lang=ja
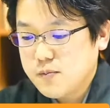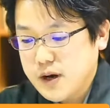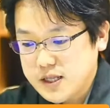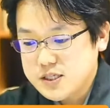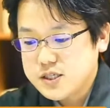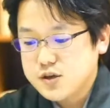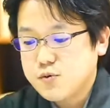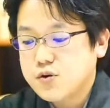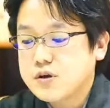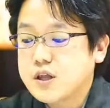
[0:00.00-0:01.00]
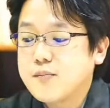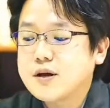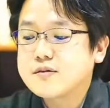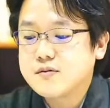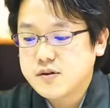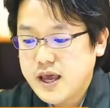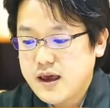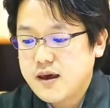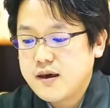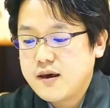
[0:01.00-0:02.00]
毎日着物を着てますの
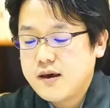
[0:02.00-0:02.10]
で、